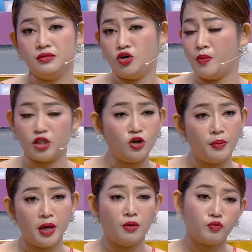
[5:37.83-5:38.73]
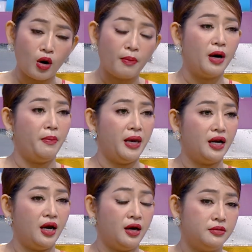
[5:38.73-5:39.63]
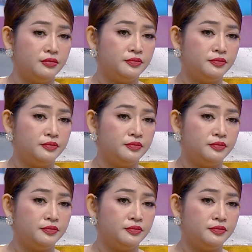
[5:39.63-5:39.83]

nó mặt chụp với nhóm thọp ở viện nằng